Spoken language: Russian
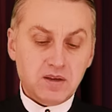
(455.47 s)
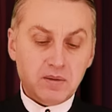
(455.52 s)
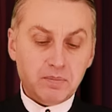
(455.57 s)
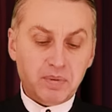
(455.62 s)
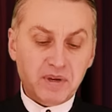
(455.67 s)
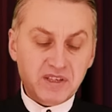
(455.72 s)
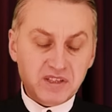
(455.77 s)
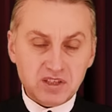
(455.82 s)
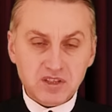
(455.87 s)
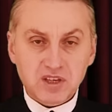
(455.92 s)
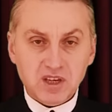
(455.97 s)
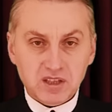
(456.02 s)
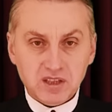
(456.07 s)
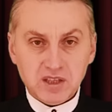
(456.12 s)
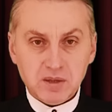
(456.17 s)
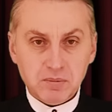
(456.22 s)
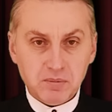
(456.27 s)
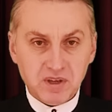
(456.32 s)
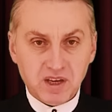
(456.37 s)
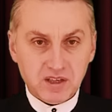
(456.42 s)

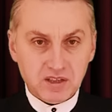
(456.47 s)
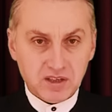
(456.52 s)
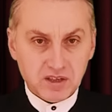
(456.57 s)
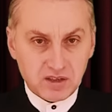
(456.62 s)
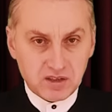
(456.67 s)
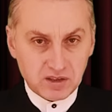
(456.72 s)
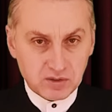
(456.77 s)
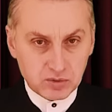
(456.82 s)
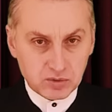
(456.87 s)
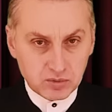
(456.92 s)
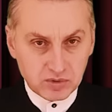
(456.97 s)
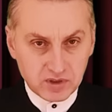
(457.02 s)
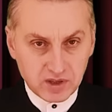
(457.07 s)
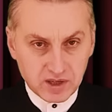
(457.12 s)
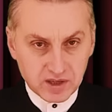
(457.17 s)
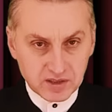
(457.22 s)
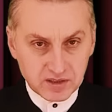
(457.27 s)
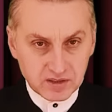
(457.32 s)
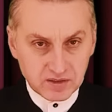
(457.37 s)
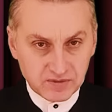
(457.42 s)
Президентами этих
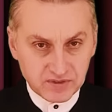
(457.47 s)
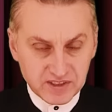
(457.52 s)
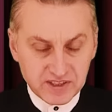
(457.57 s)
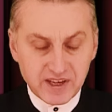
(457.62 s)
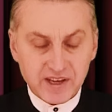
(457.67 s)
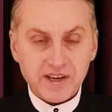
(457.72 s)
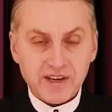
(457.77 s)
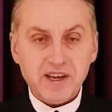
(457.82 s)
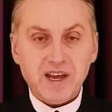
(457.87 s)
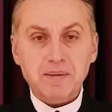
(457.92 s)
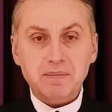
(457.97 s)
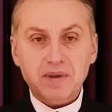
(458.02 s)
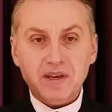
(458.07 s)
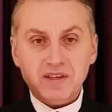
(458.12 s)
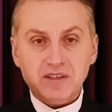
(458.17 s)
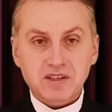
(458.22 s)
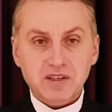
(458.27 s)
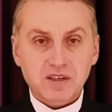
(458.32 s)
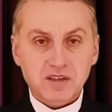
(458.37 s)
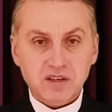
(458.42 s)
государств, царями
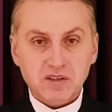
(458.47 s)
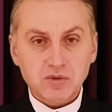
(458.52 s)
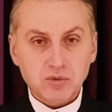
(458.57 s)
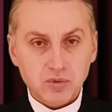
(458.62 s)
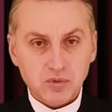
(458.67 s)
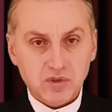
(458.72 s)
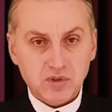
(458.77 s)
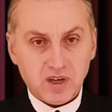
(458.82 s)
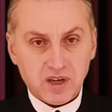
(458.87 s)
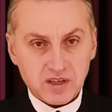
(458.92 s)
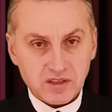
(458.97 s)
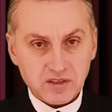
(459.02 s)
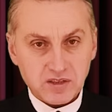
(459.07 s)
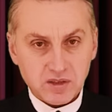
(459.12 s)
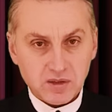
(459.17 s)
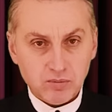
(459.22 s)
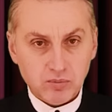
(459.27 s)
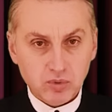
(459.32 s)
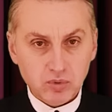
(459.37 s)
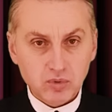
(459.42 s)
этих
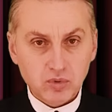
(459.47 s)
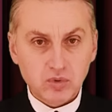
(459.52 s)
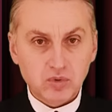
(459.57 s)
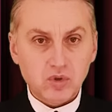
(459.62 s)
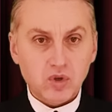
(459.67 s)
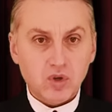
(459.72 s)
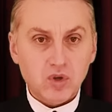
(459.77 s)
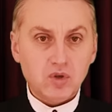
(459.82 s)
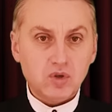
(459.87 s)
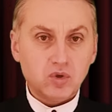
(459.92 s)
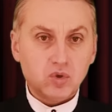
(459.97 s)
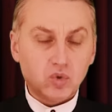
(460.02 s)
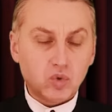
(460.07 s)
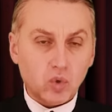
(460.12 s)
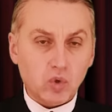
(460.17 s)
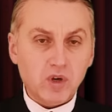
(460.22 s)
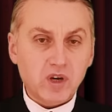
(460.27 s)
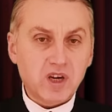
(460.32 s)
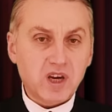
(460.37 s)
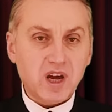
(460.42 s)
государств будут
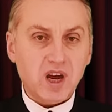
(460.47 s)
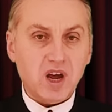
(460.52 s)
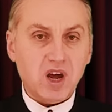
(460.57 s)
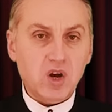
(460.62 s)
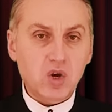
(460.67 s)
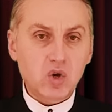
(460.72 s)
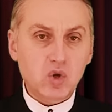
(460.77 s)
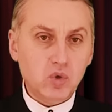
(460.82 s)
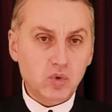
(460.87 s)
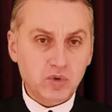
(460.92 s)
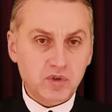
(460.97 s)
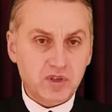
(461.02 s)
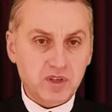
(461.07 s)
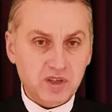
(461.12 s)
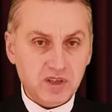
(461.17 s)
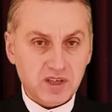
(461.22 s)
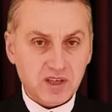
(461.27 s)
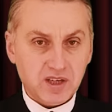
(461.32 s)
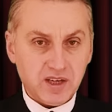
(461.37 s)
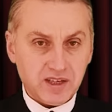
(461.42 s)
только
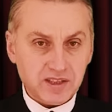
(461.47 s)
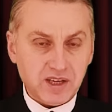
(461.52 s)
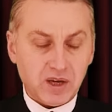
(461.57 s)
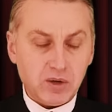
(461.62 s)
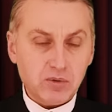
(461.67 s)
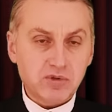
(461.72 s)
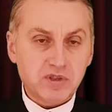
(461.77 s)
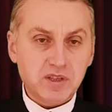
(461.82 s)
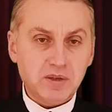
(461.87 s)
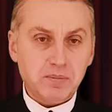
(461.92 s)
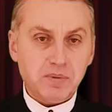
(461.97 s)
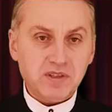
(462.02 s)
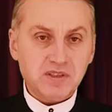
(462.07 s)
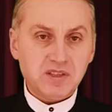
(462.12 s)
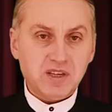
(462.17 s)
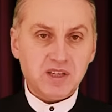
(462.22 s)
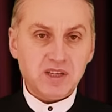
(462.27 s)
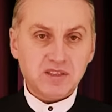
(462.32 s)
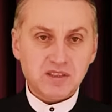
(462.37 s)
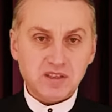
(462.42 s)
люди, когда уже
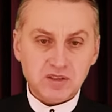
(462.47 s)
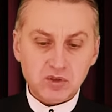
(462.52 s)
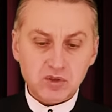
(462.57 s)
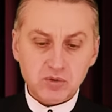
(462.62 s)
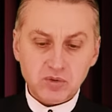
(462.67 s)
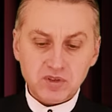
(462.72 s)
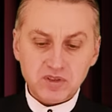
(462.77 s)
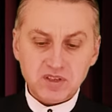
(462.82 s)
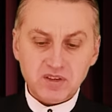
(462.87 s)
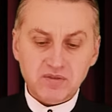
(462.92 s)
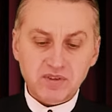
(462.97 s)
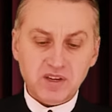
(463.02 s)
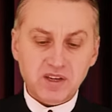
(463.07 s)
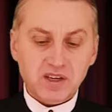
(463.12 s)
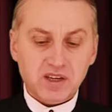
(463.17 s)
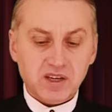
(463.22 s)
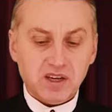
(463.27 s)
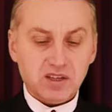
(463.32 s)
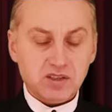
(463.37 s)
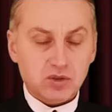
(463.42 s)
непосредственно начнется
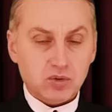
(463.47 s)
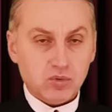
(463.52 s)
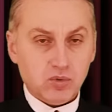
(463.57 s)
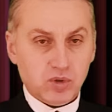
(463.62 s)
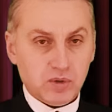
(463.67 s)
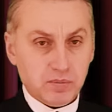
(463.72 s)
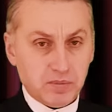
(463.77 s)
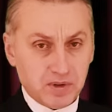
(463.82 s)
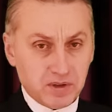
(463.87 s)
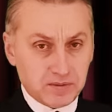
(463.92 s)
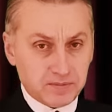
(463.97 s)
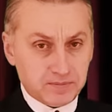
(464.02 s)
великая скорбь,